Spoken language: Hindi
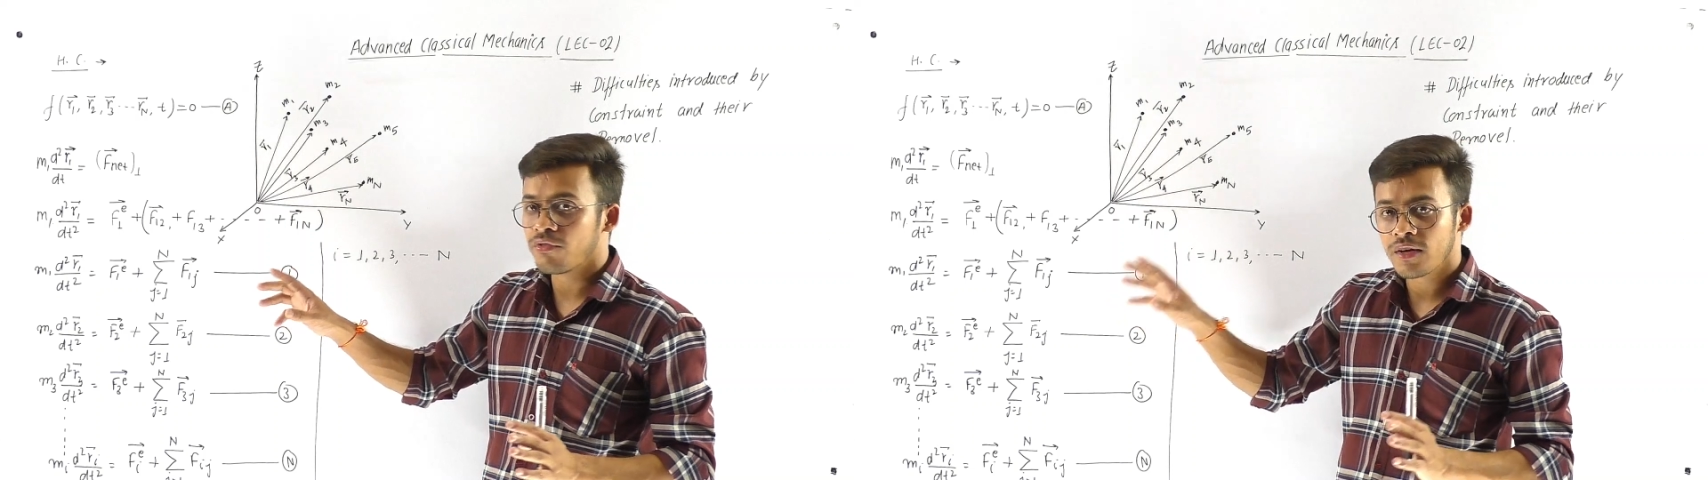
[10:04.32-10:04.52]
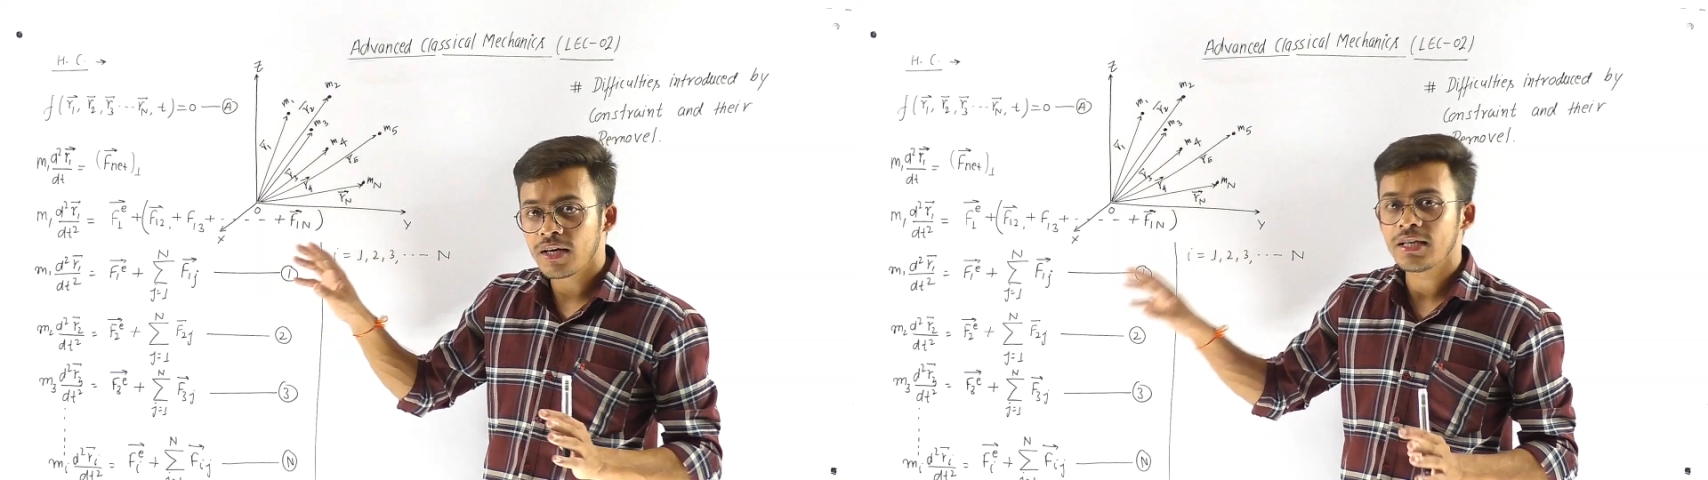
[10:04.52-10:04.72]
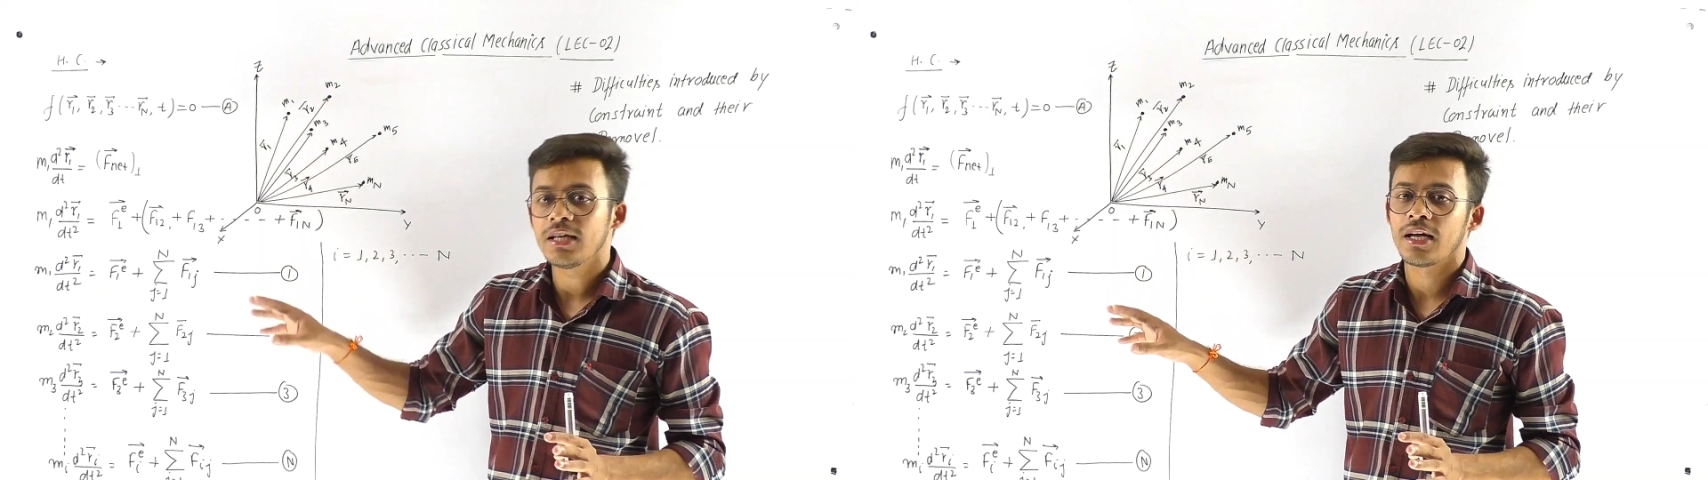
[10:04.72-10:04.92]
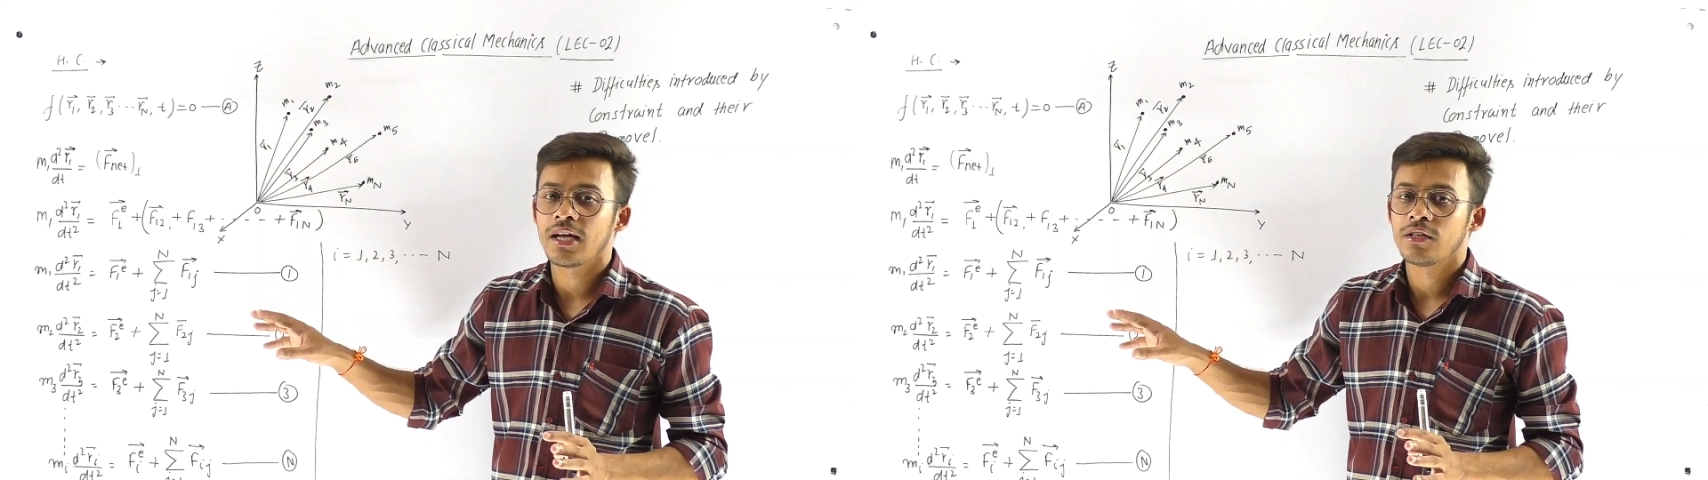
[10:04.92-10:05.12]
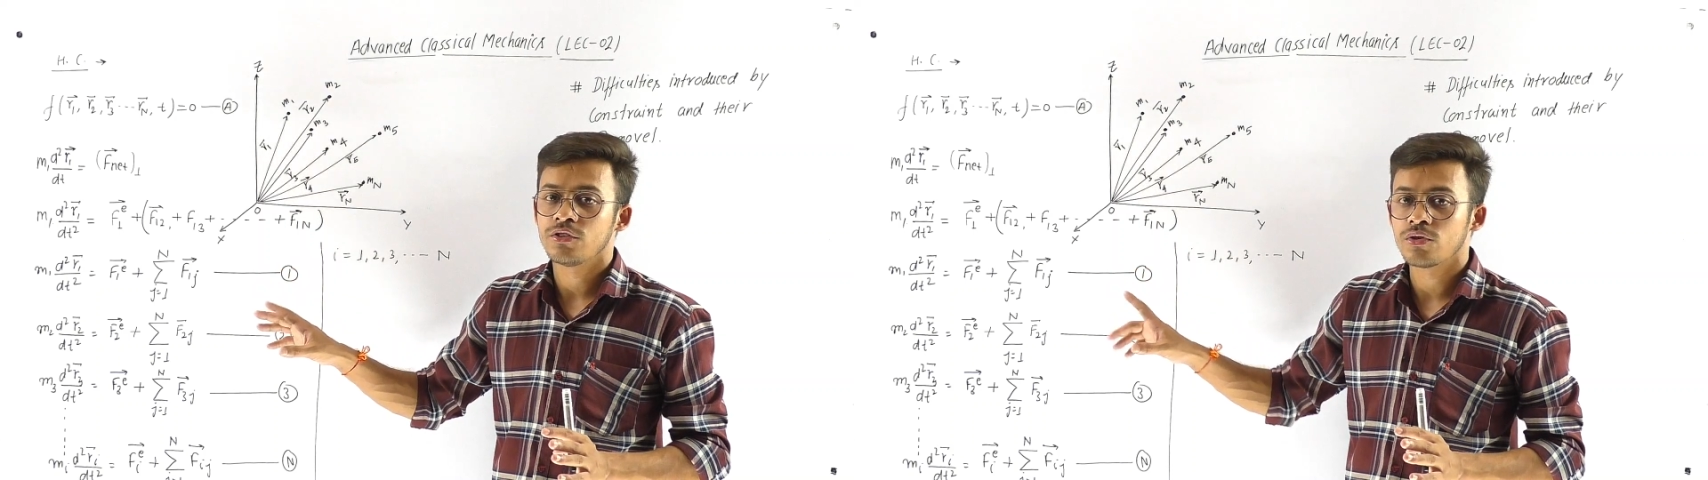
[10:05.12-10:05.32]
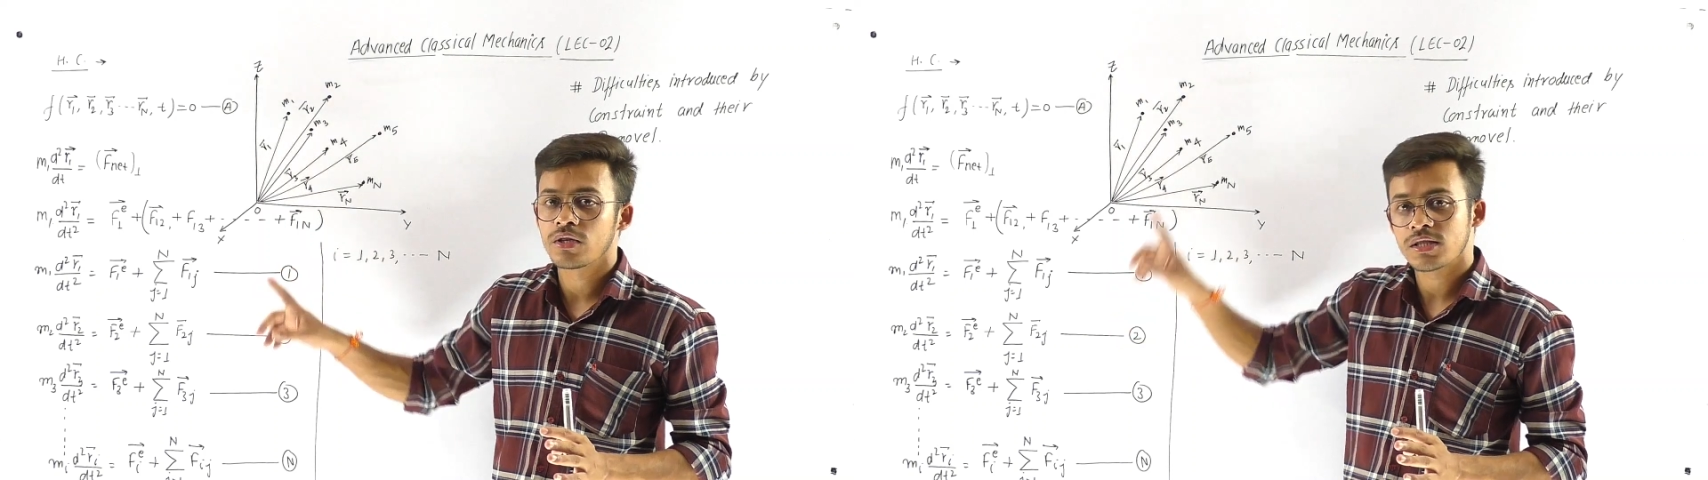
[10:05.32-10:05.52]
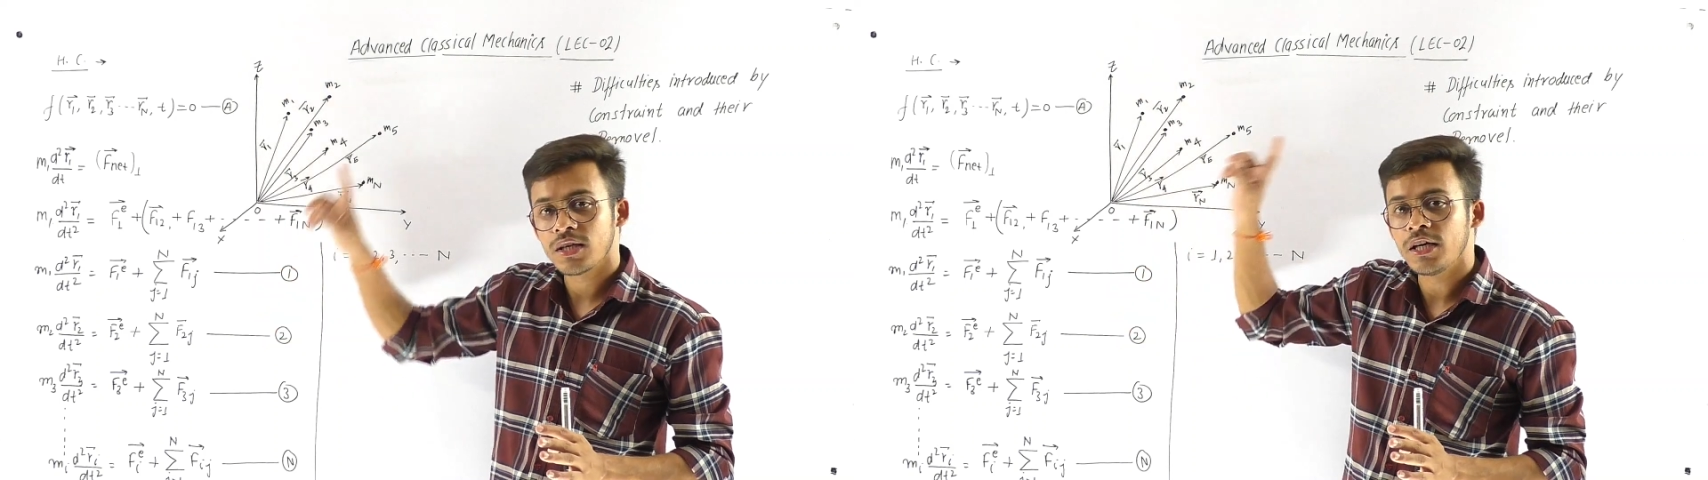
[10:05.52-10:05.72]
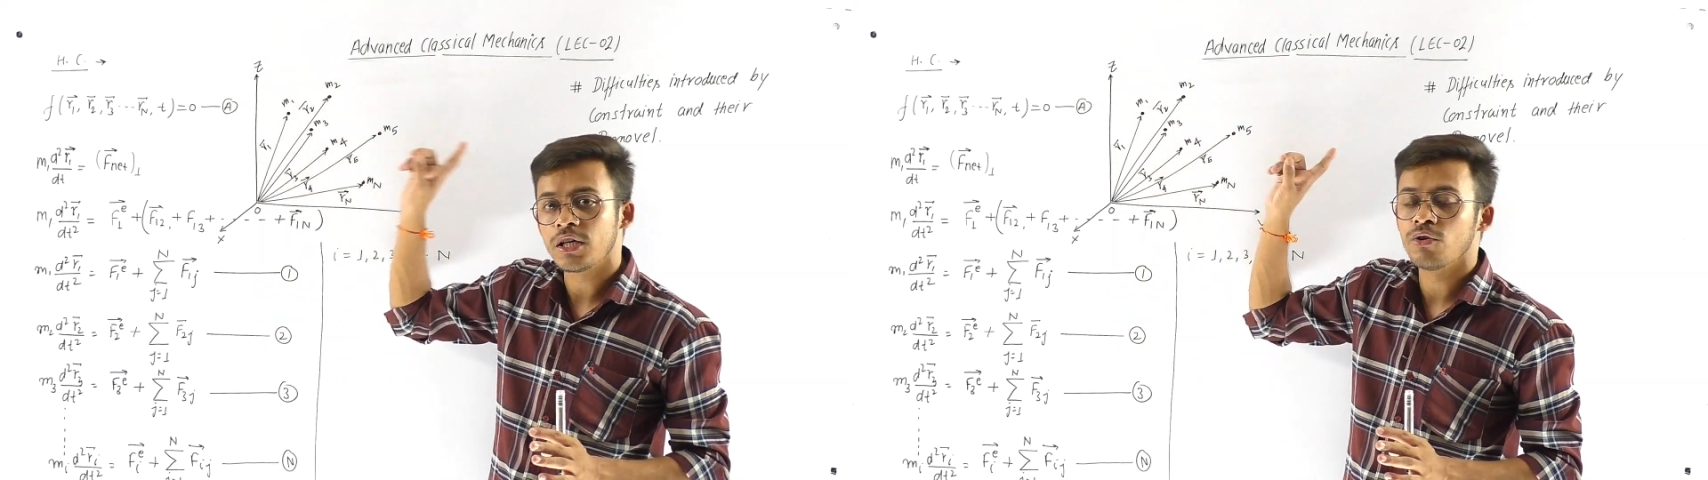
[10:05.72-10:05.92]
डिफिकल्टी है जो
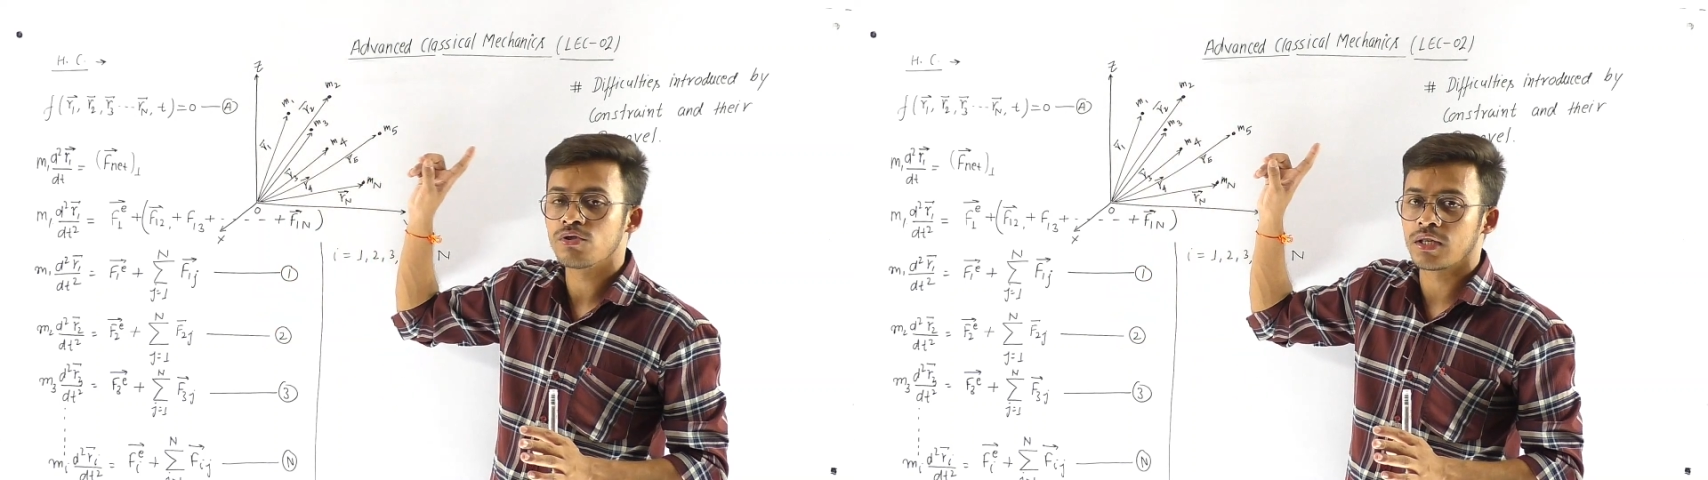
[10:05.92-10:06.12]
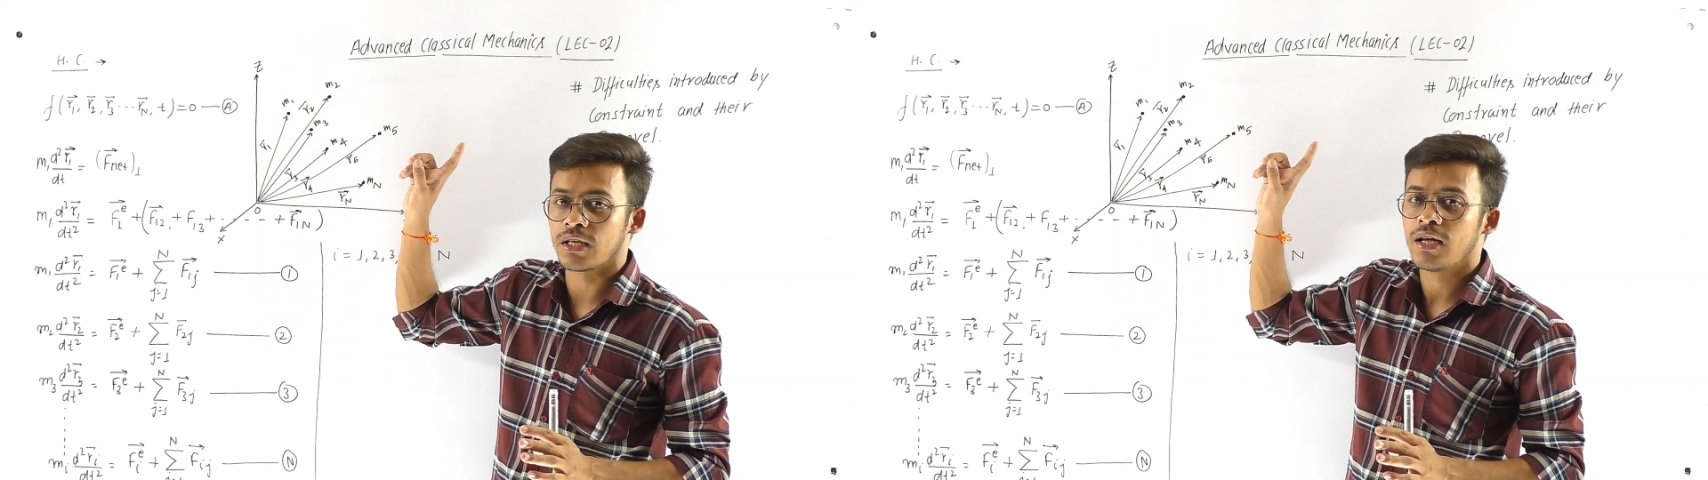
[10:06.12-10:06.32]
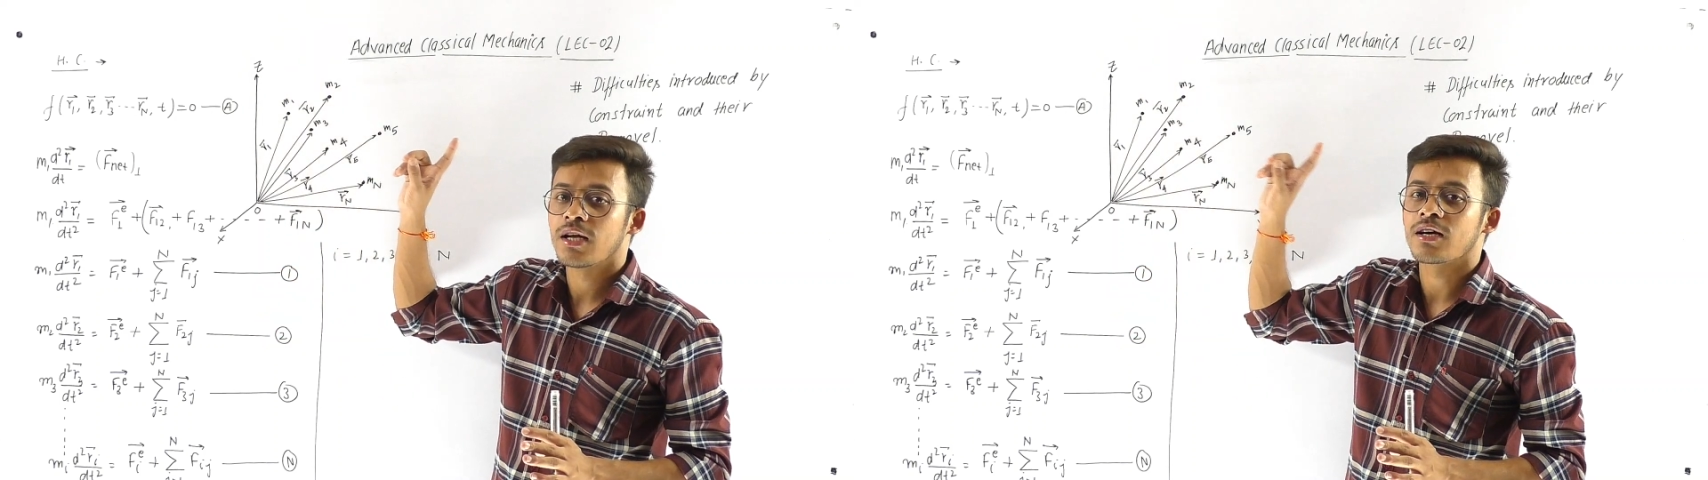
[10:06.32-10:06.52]
किसने इंट्रोड्यूस करी